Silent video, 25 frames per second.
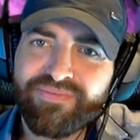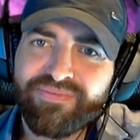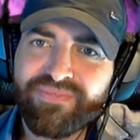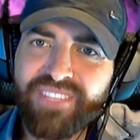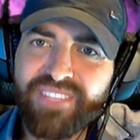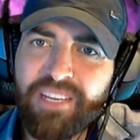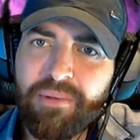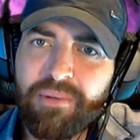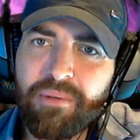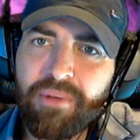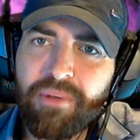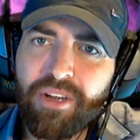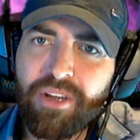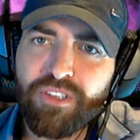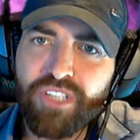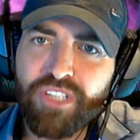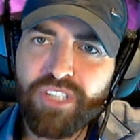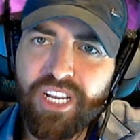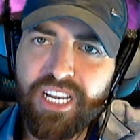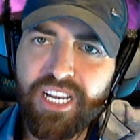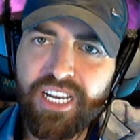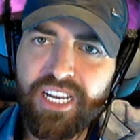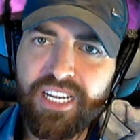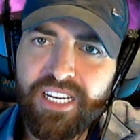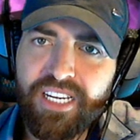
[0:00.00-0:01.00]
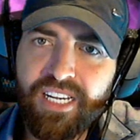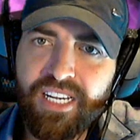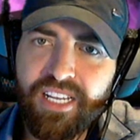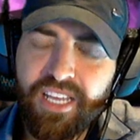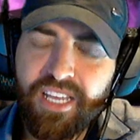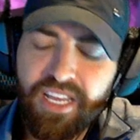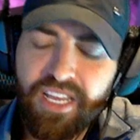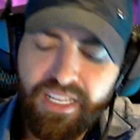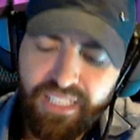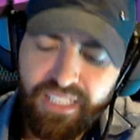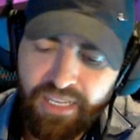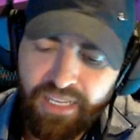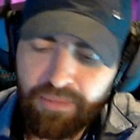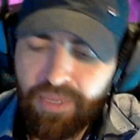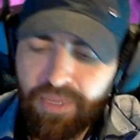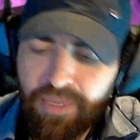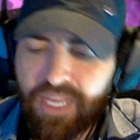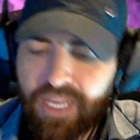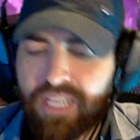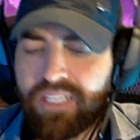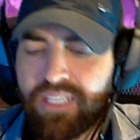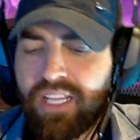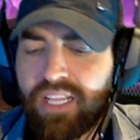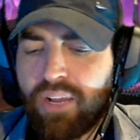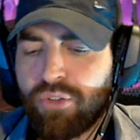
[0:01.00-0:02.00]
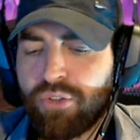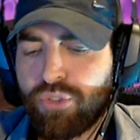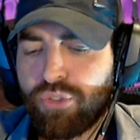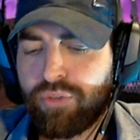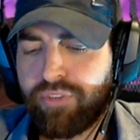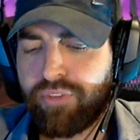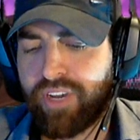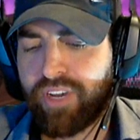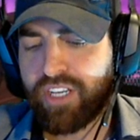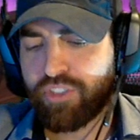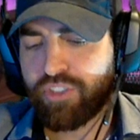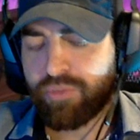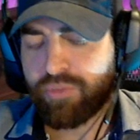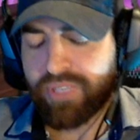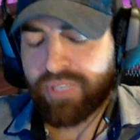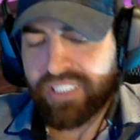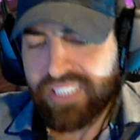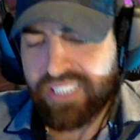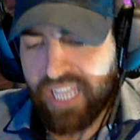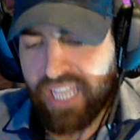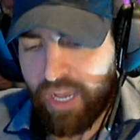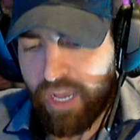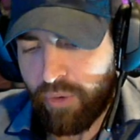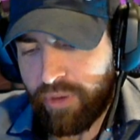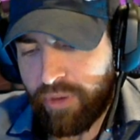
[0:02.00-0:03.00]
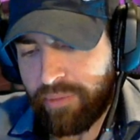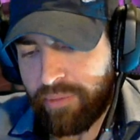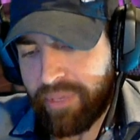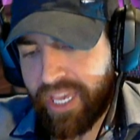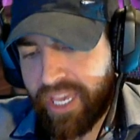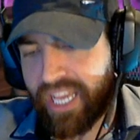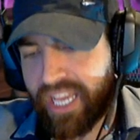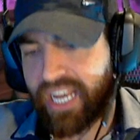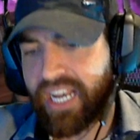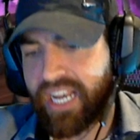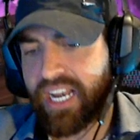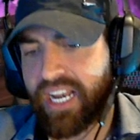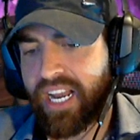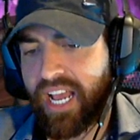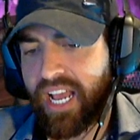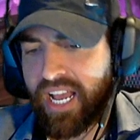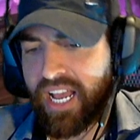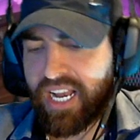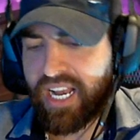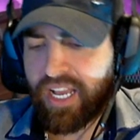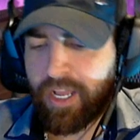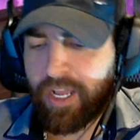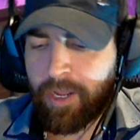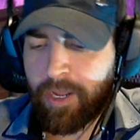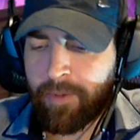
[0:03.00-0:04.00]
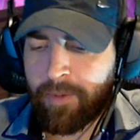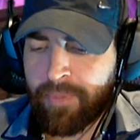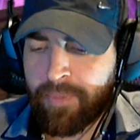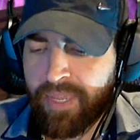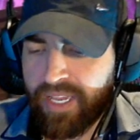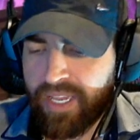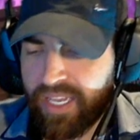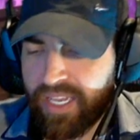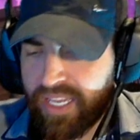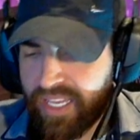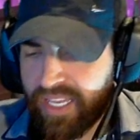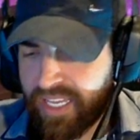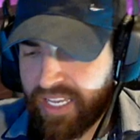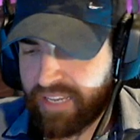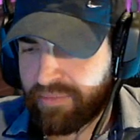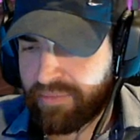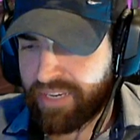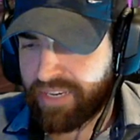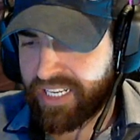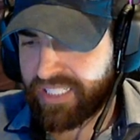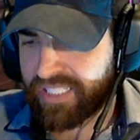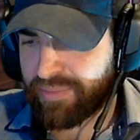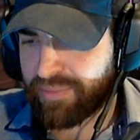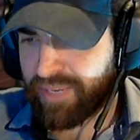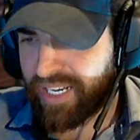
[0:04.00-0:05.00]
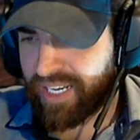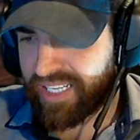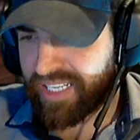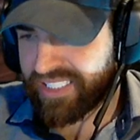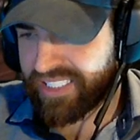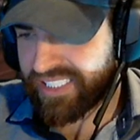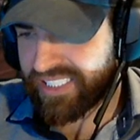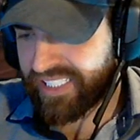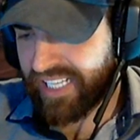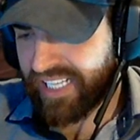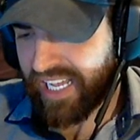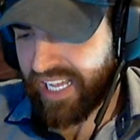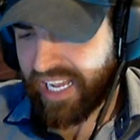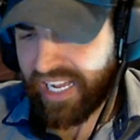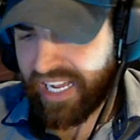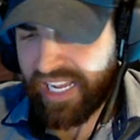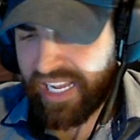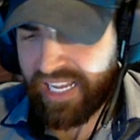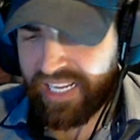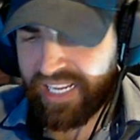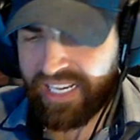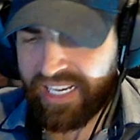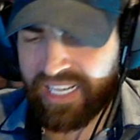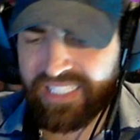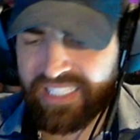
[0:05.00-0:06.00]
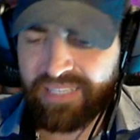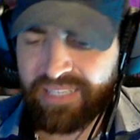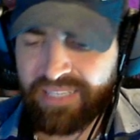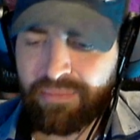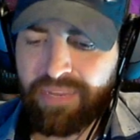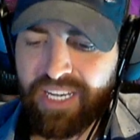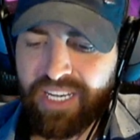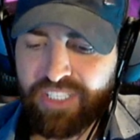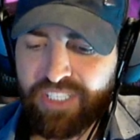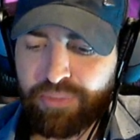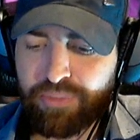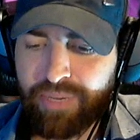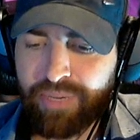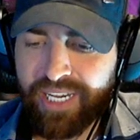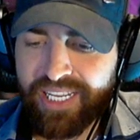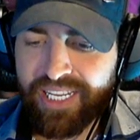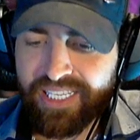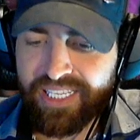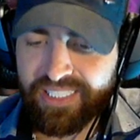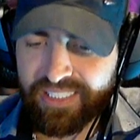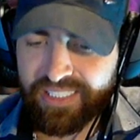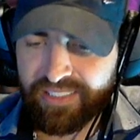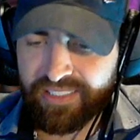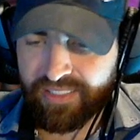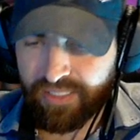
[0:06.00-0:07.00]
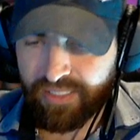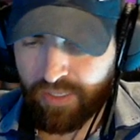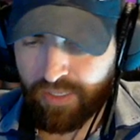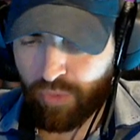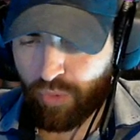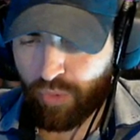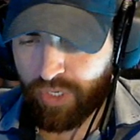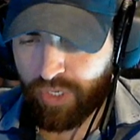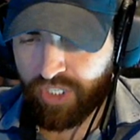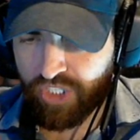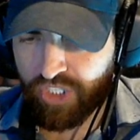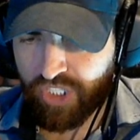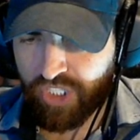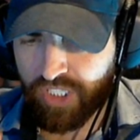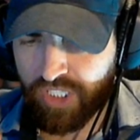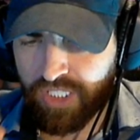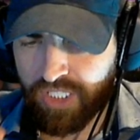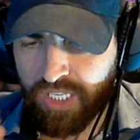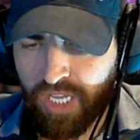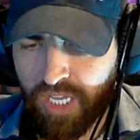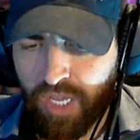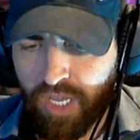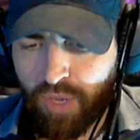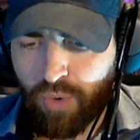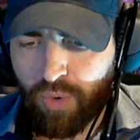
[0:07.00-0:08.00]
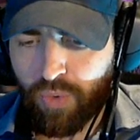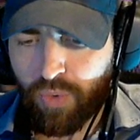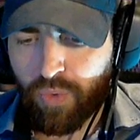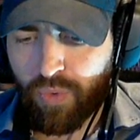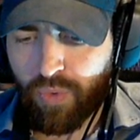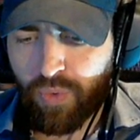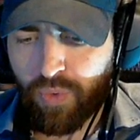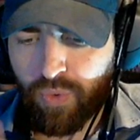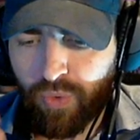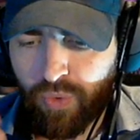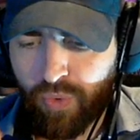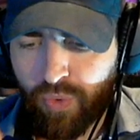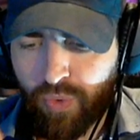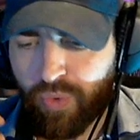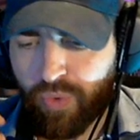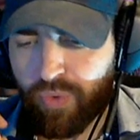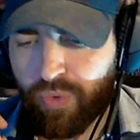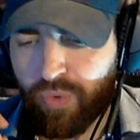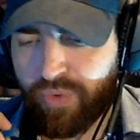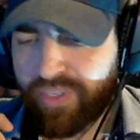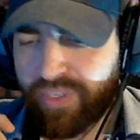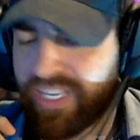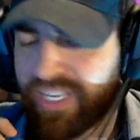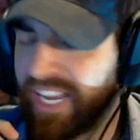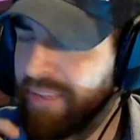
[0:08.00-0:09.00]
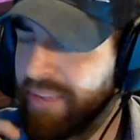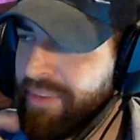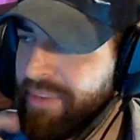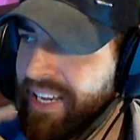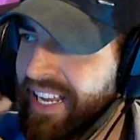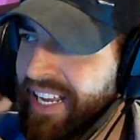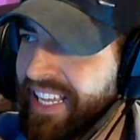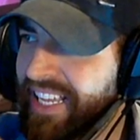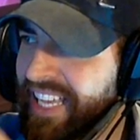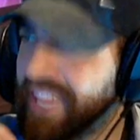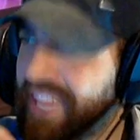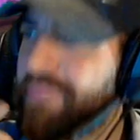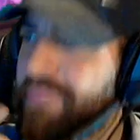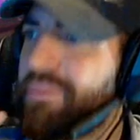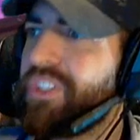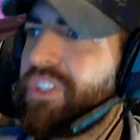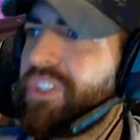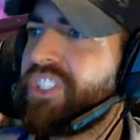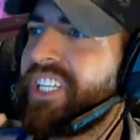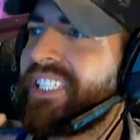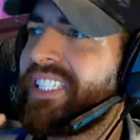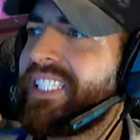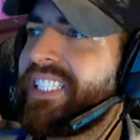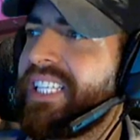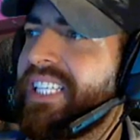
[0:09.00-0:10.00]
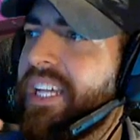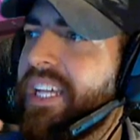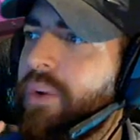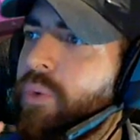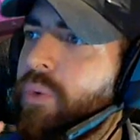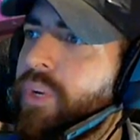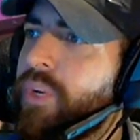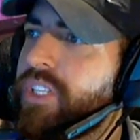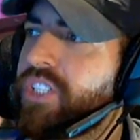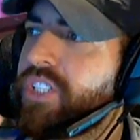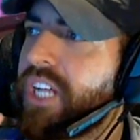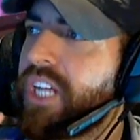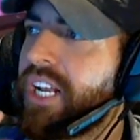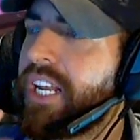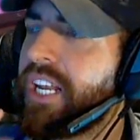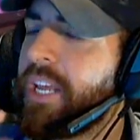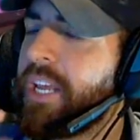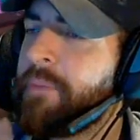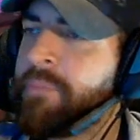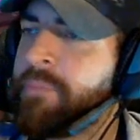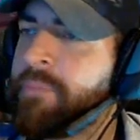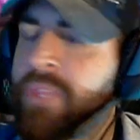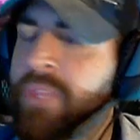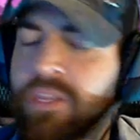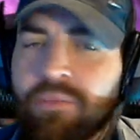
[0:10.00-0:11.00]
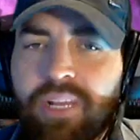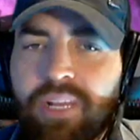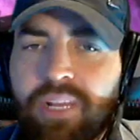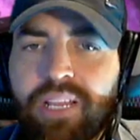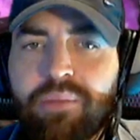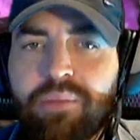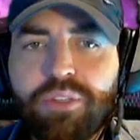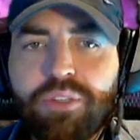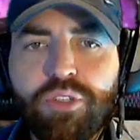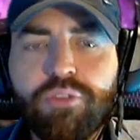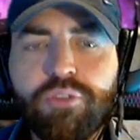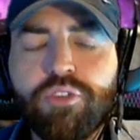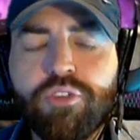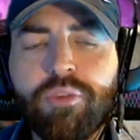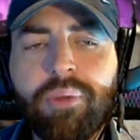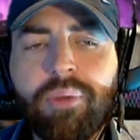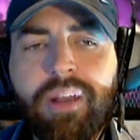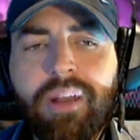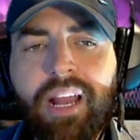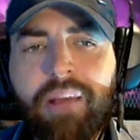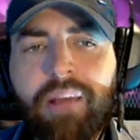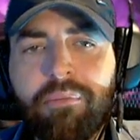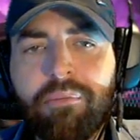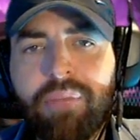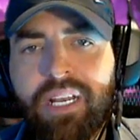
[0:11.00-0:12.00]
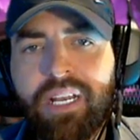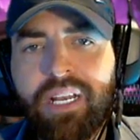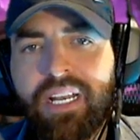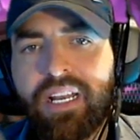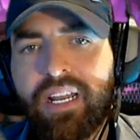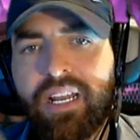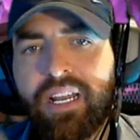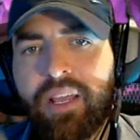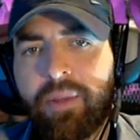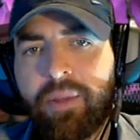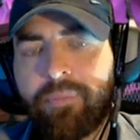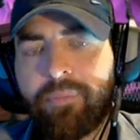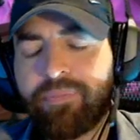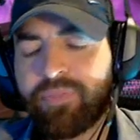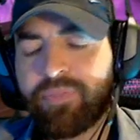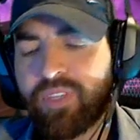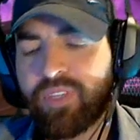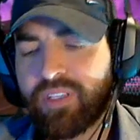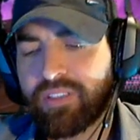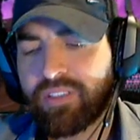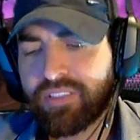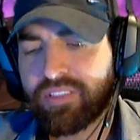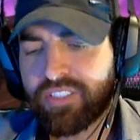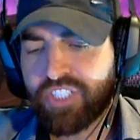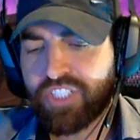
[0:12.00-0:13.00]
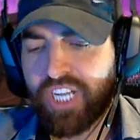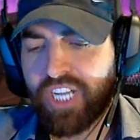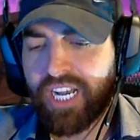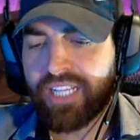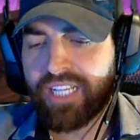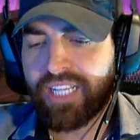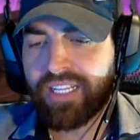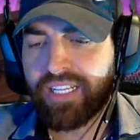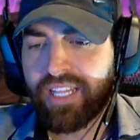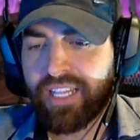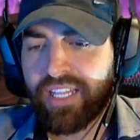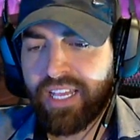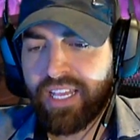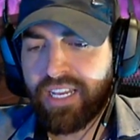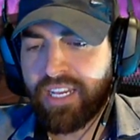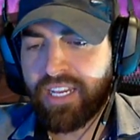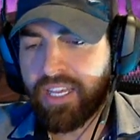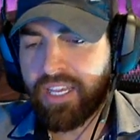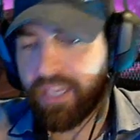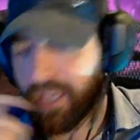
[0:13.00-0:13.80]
كمان على شغله قليله طيب تعالوا نشوف هلا شو بدنا نساوي بهالحلقه آه، بالنسبه للساعات لازم نبلش بالهيست اول شيء ونلعب لنا جيم بجيسي اول شغله بعدين بنشوف شو بدنا نلعب بالشغلات الثانيه